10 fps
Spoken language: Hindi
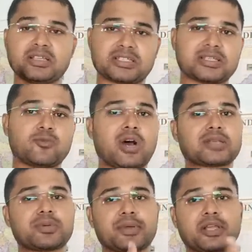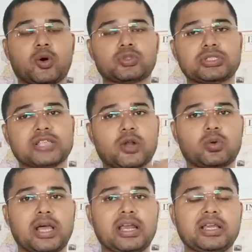जैसे जम्मू कश्मीर में देखो तीन चार
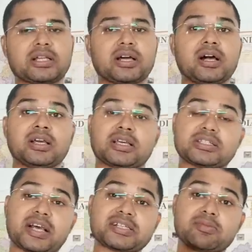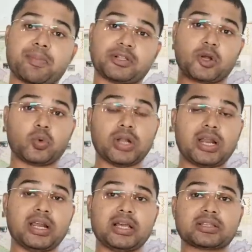गुना ही लिया था किसी किसी में पंद्रह
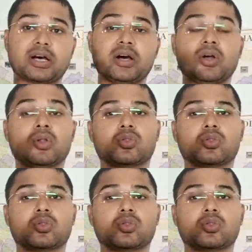गुना ले लिया था